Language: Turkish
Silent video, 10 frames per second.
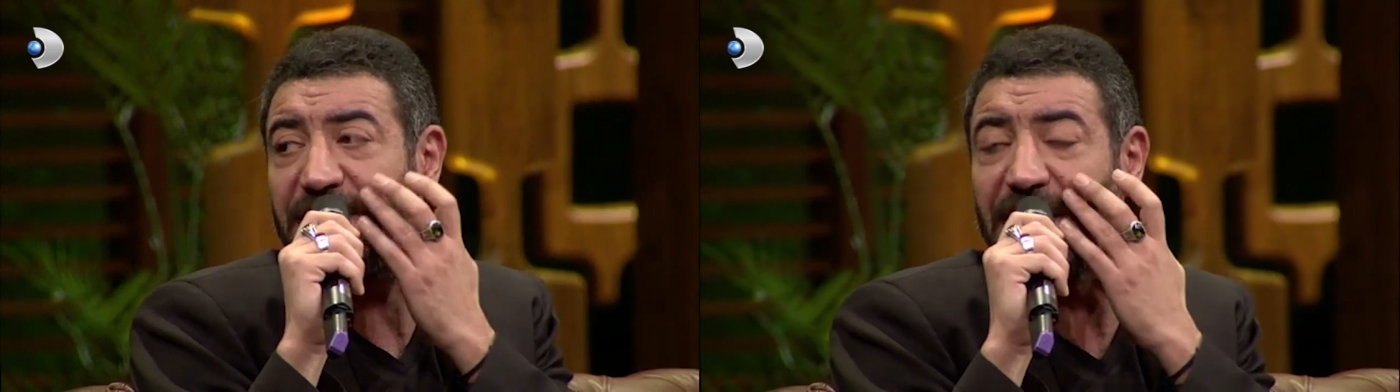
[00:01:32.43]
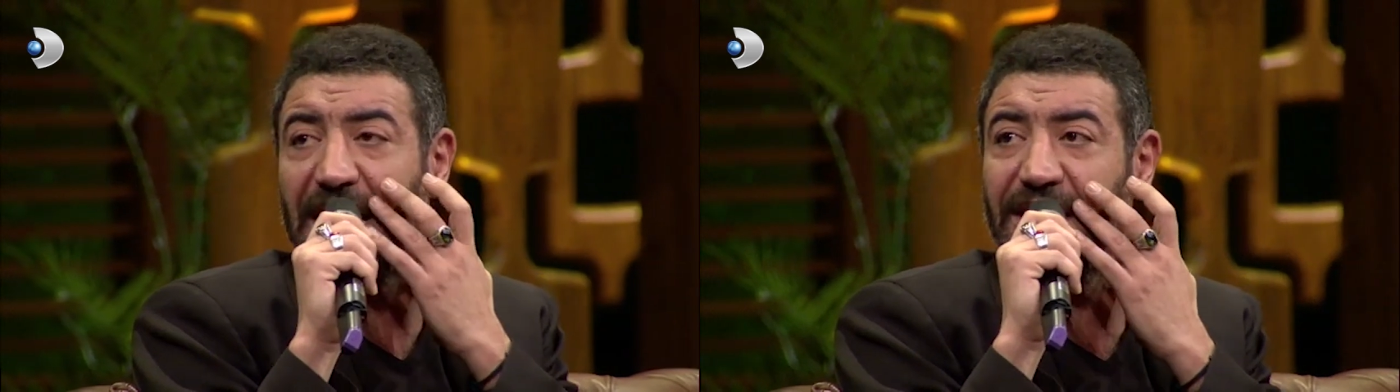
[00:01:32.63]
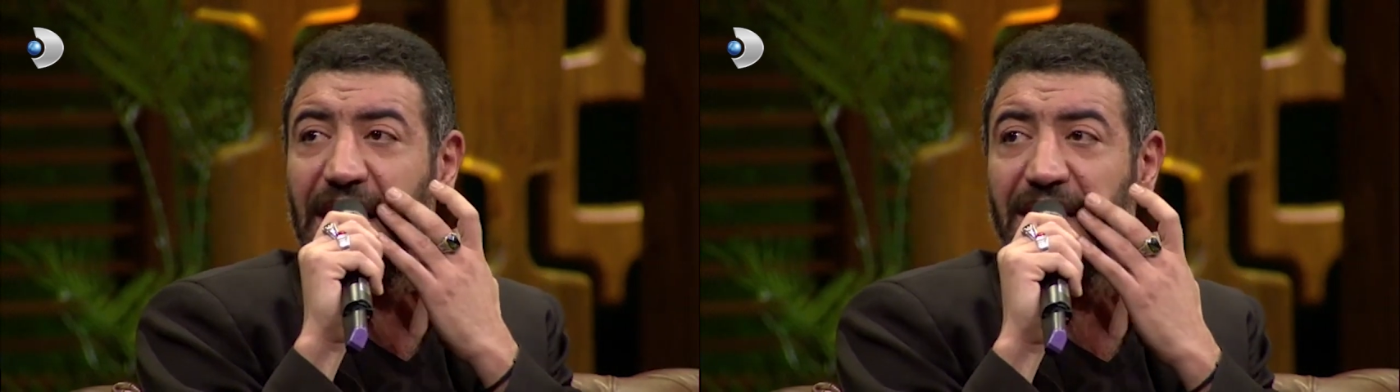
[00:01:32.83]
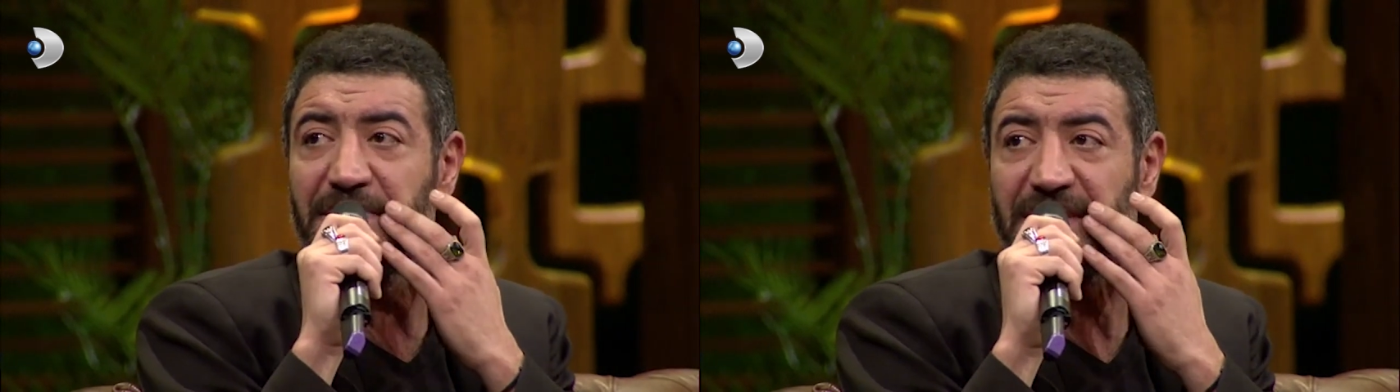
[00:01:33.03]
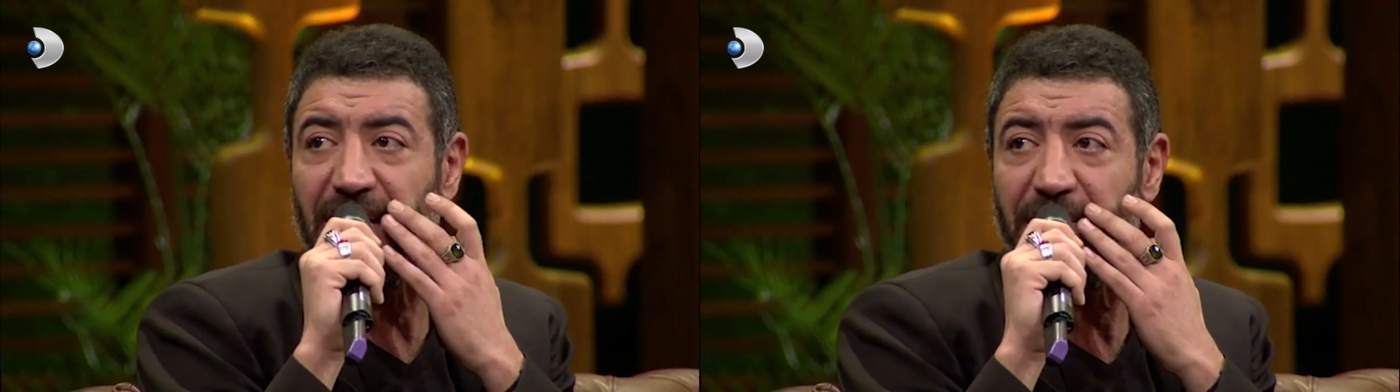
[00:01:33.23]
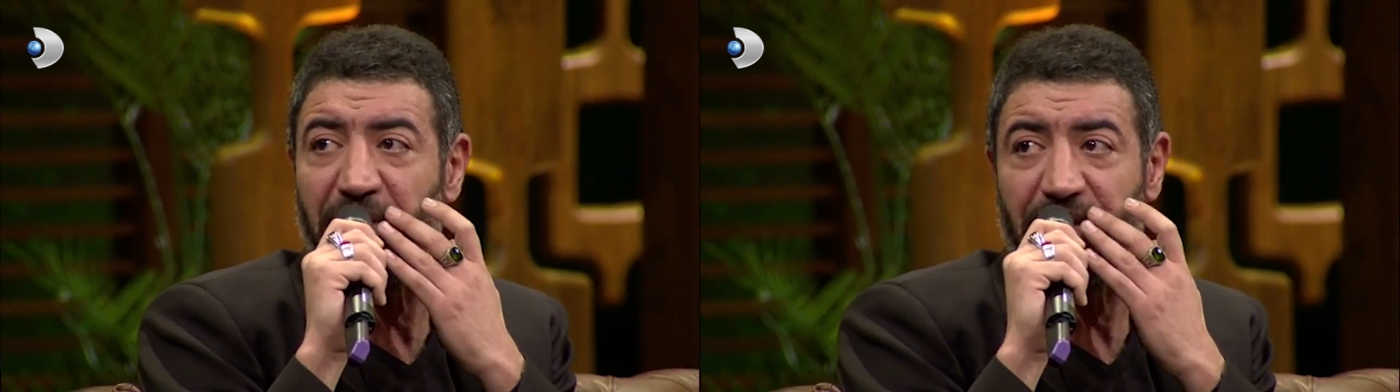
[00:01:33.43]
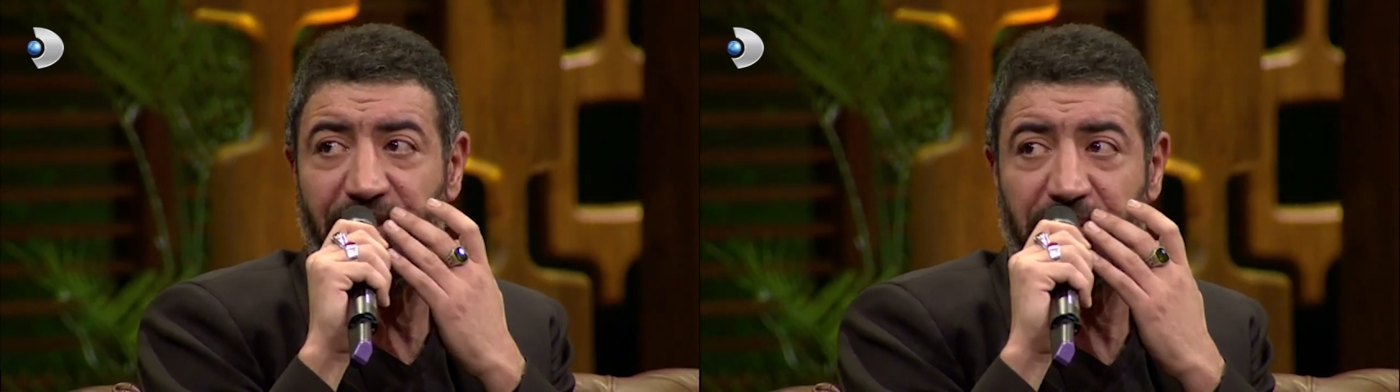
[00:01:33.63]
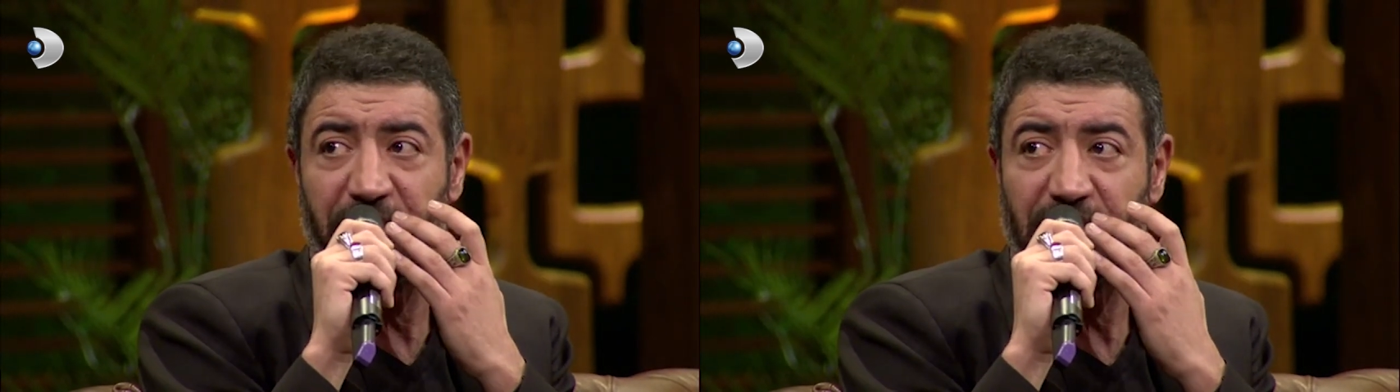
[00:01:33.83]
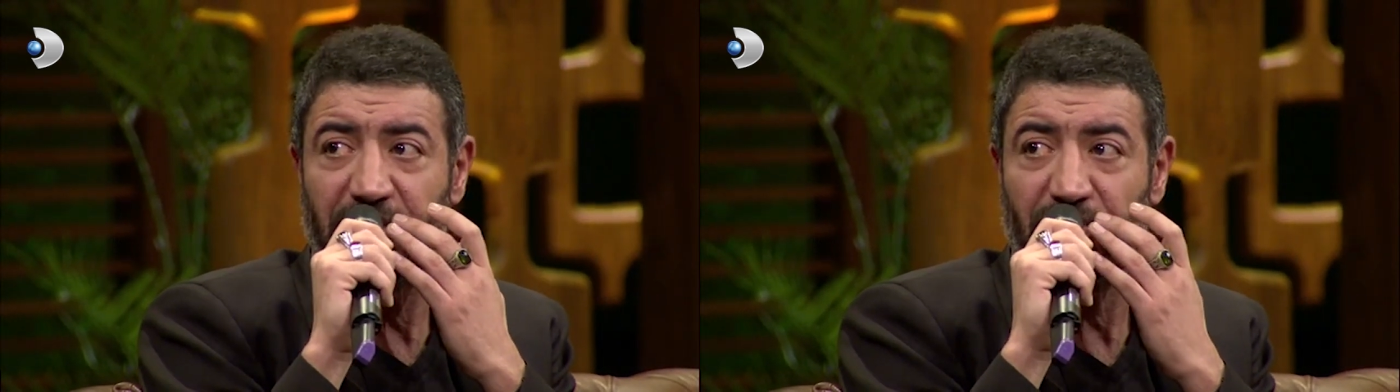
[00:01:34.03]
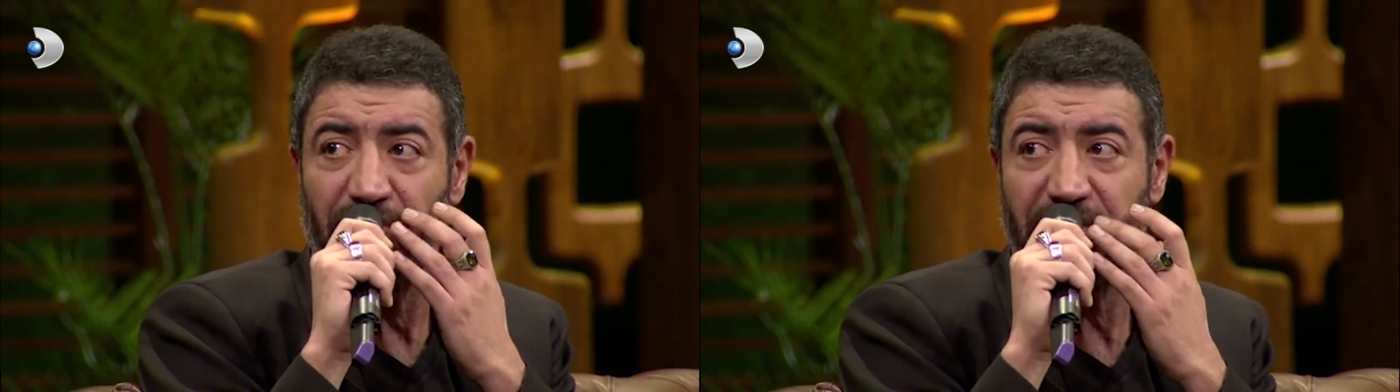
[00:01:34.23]
Biz kendi kendimize mahvetmeye
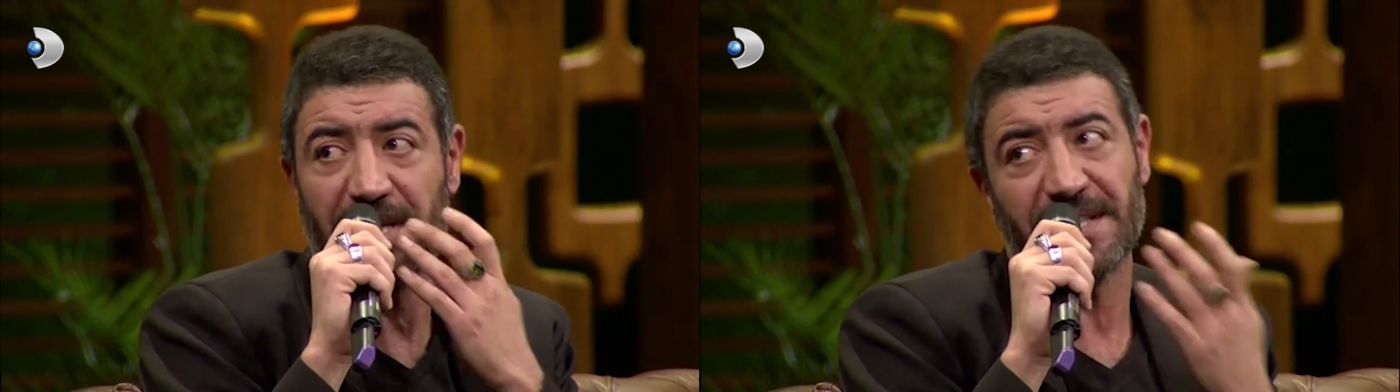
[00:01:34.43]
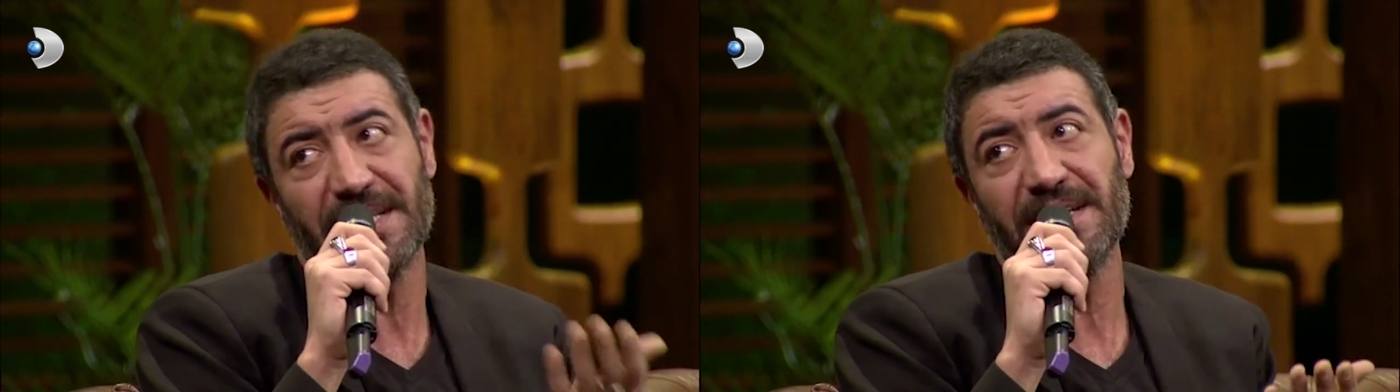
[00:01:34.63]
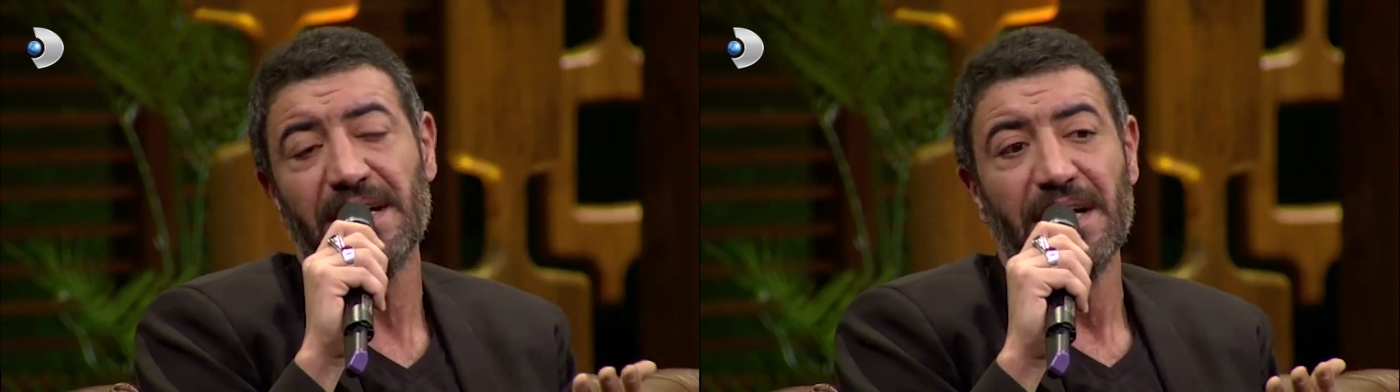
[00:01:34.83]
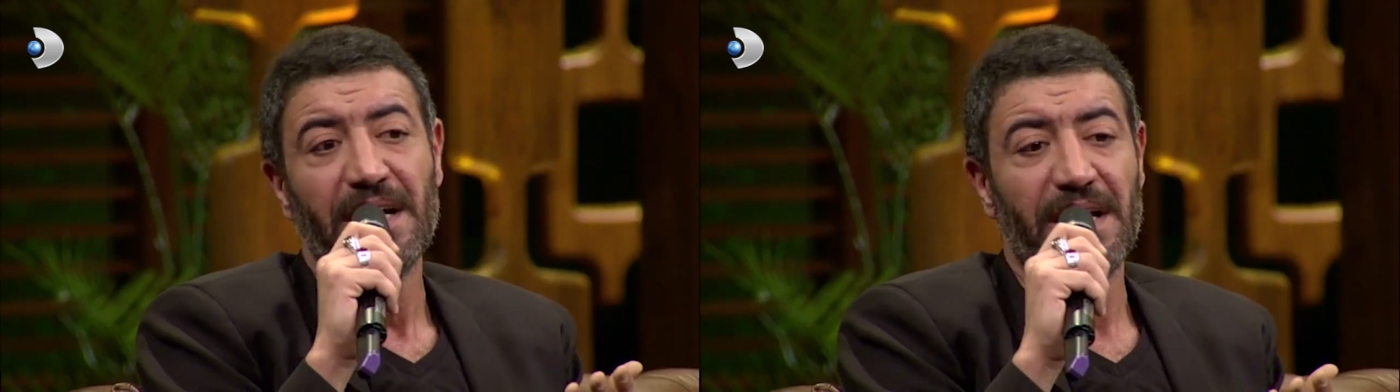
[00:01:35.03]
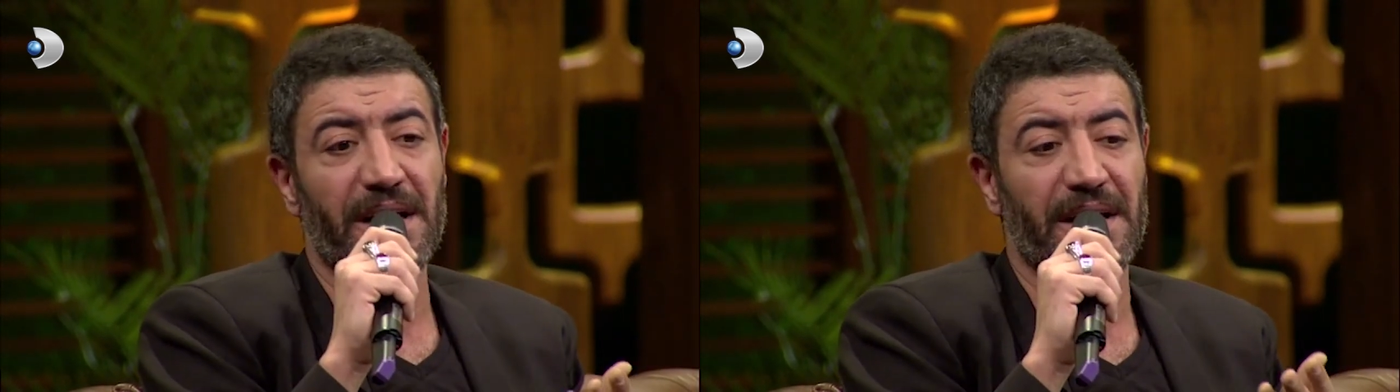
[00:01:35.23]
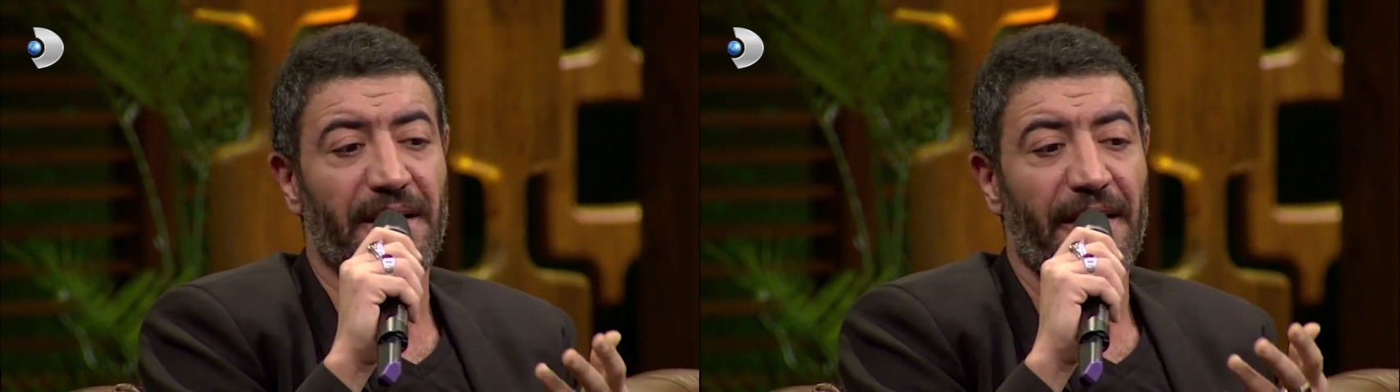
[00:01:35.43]
çalışıyoruz zaten. Ee,